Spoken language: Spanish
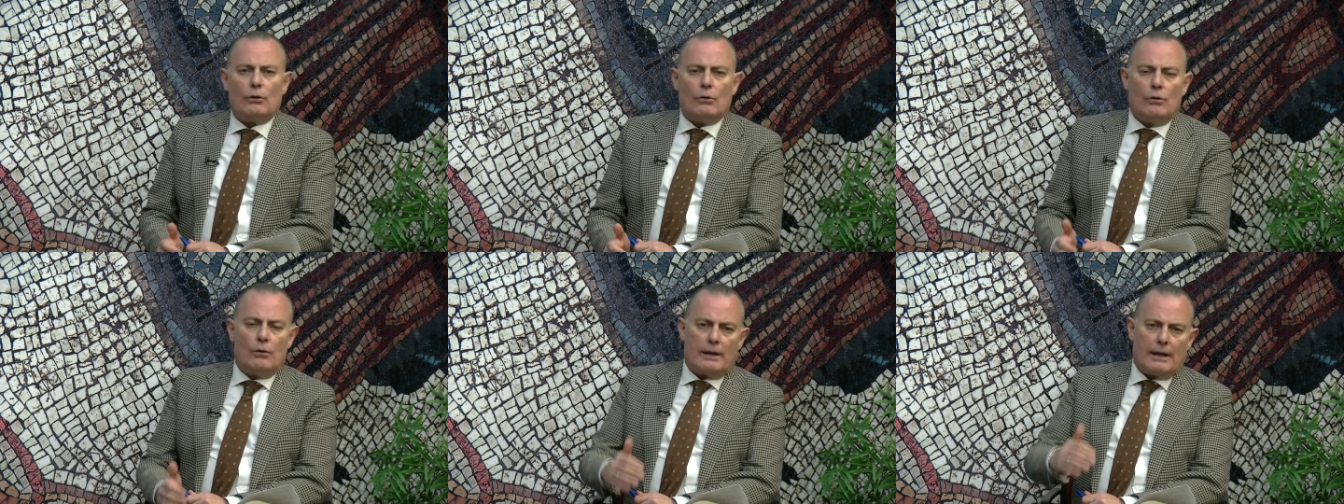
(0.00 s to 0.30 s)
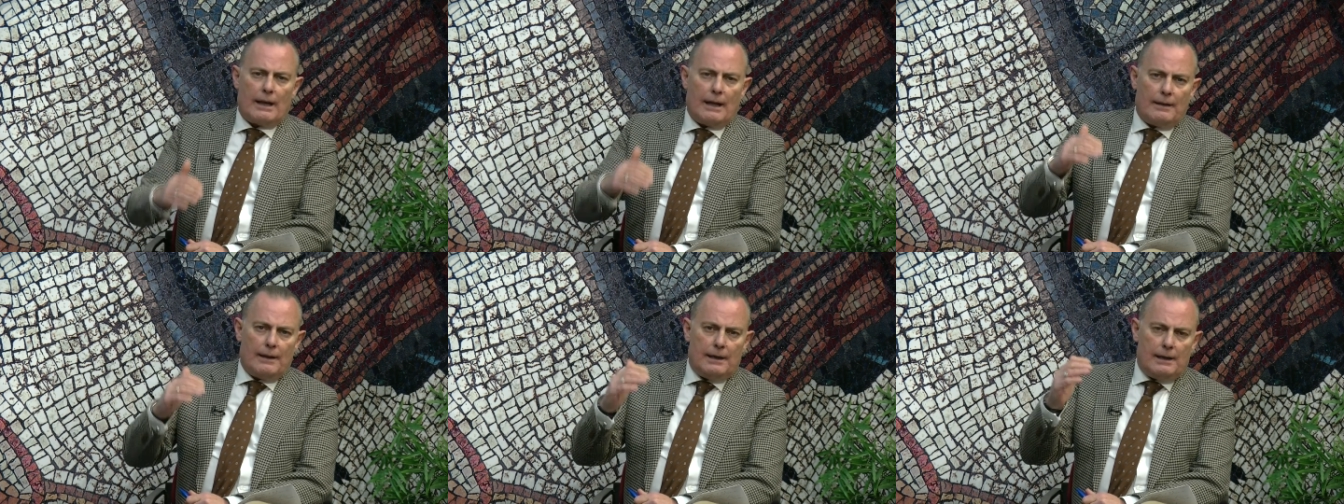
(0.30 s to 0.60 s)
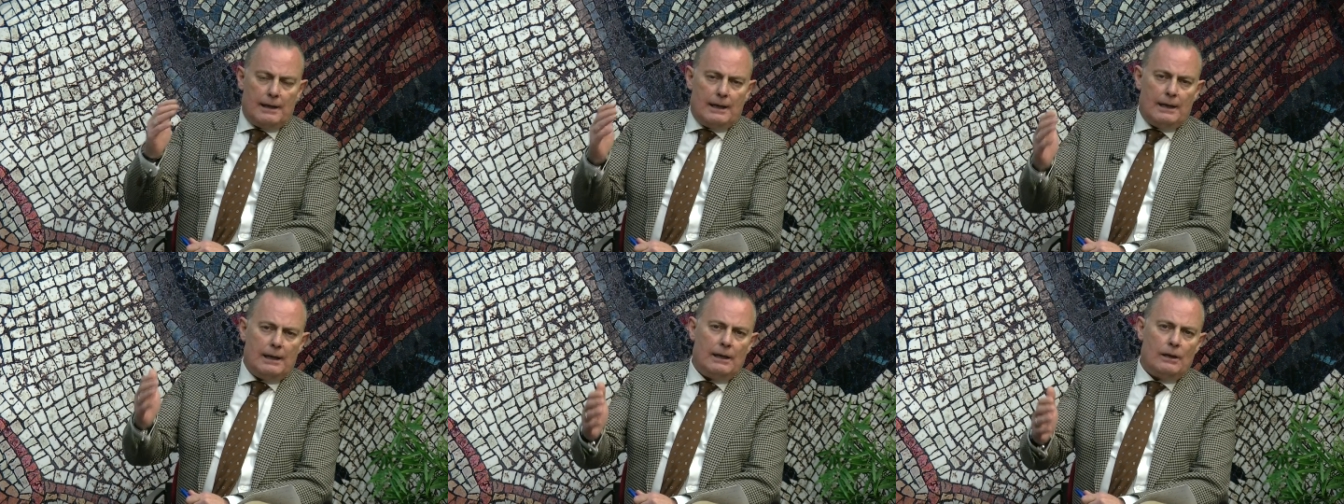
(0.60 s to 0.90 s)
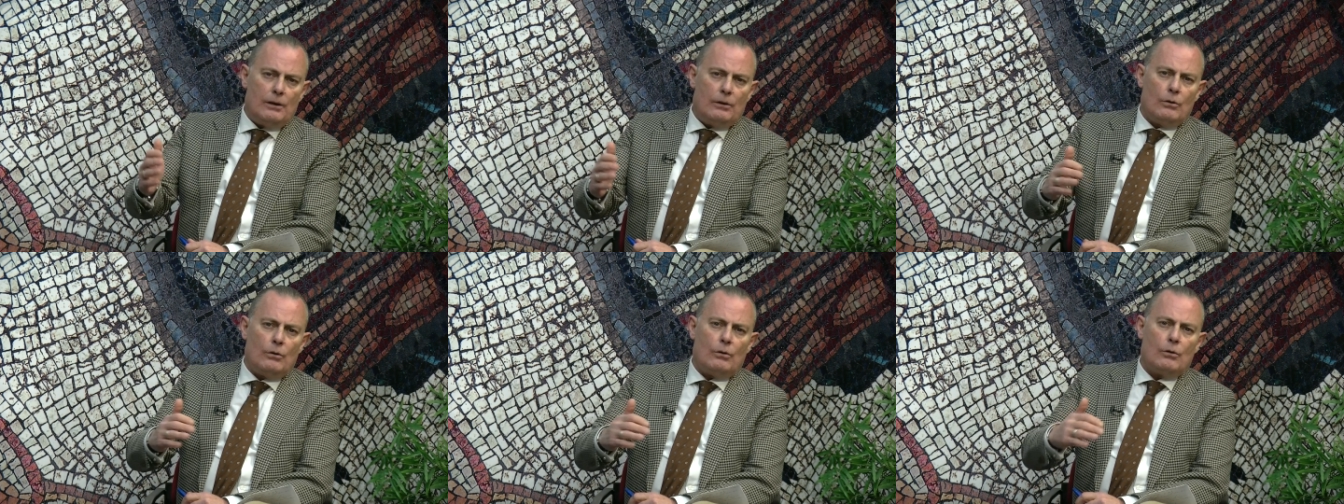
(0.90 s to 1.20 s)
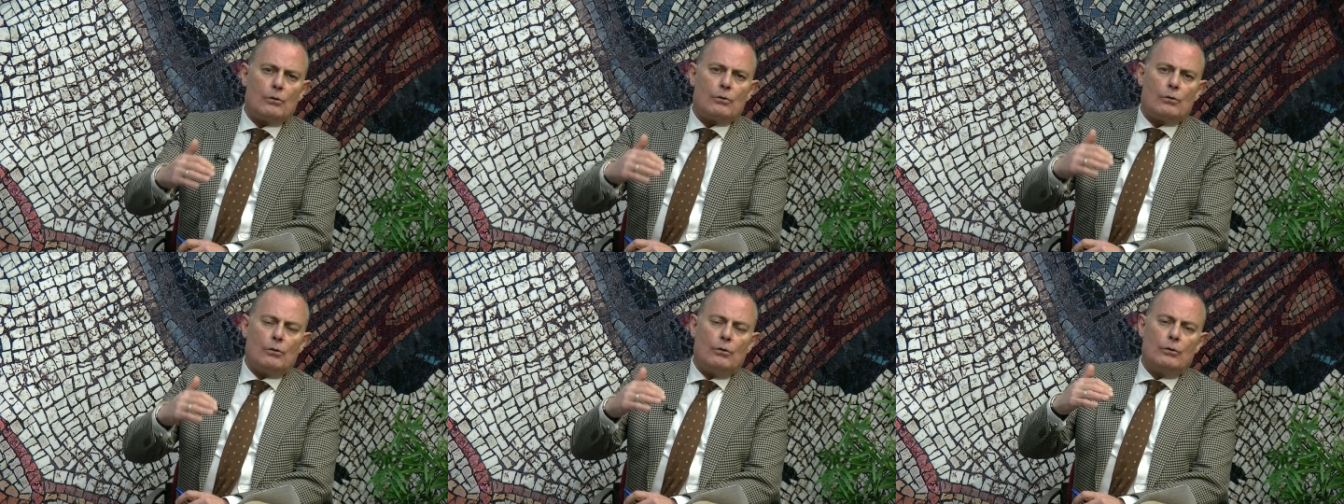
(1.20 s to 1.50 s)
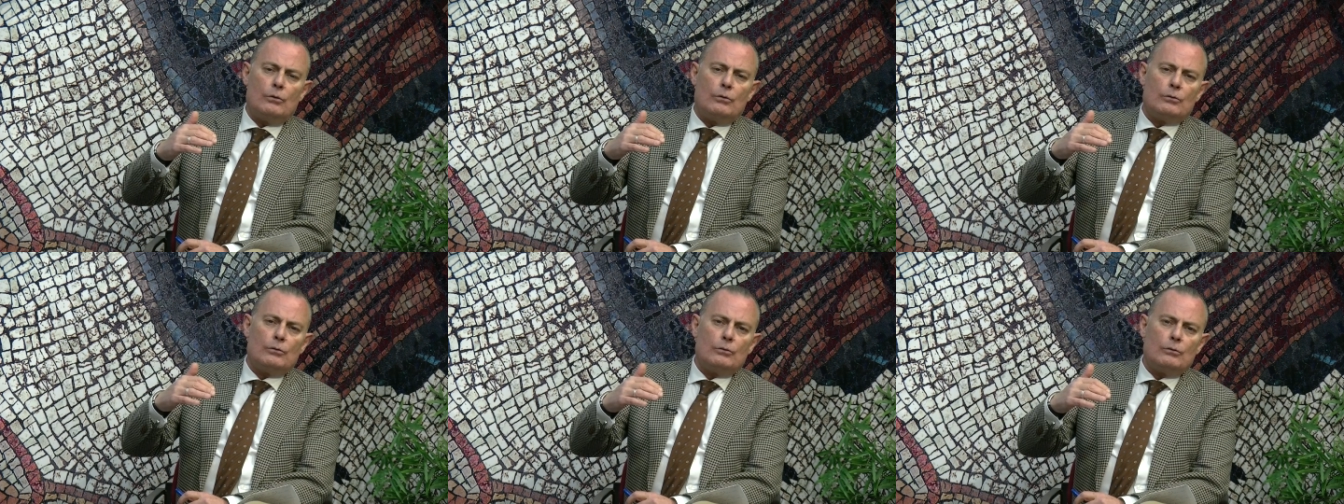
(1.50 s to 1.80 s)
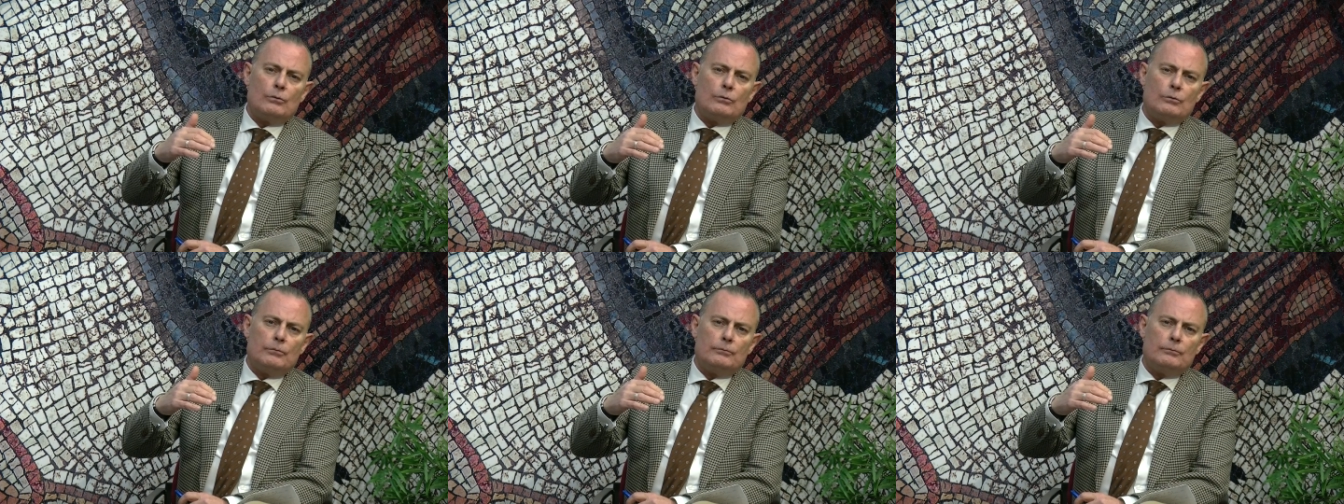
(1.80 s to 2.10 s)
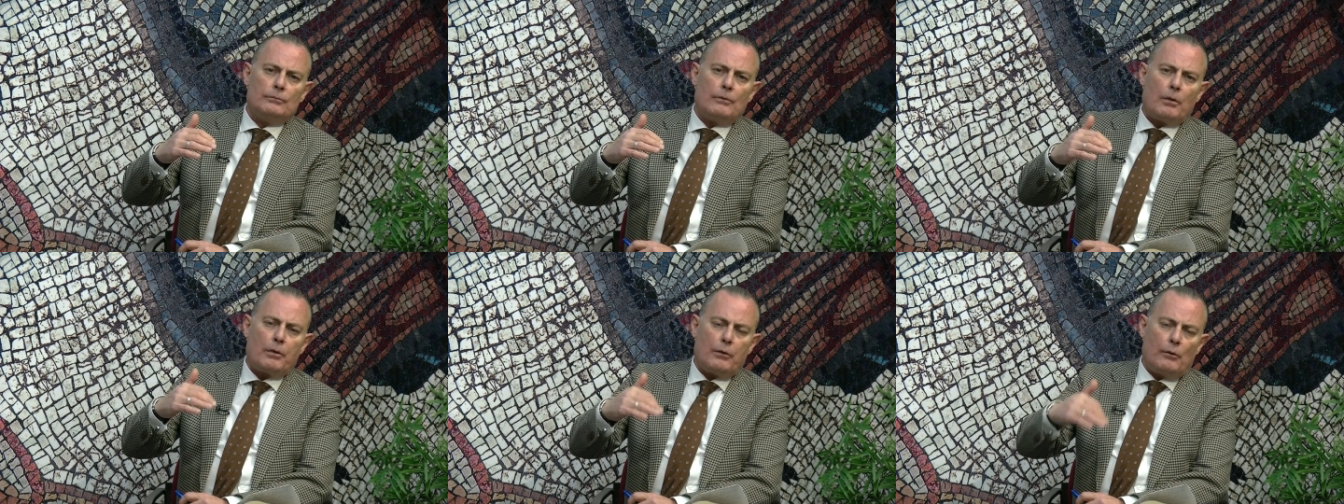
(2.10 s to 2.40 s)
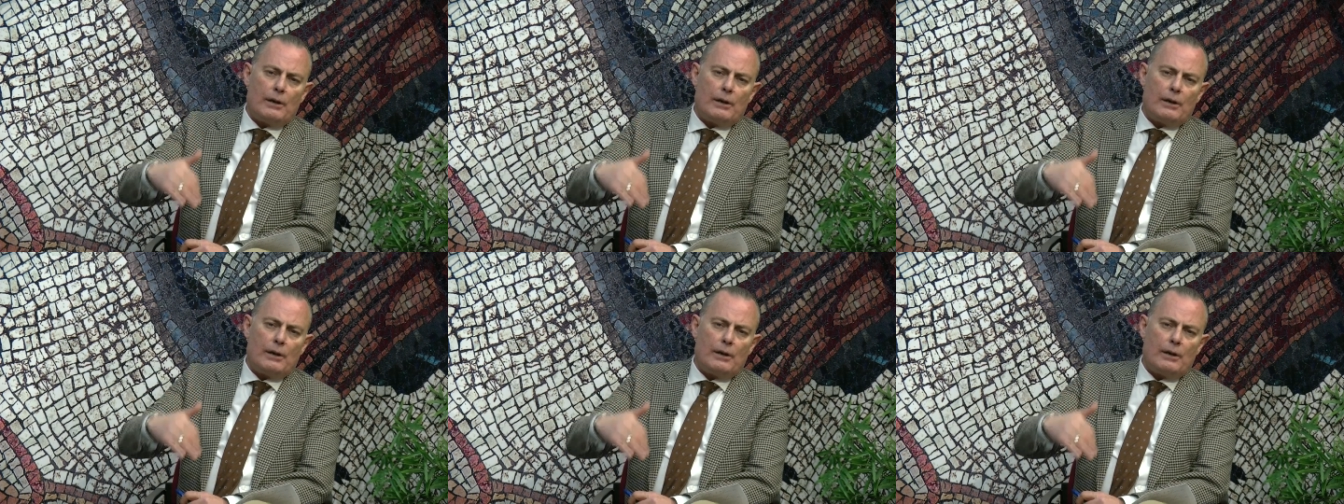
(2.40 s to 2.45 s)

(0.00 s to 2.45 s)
con graderío, con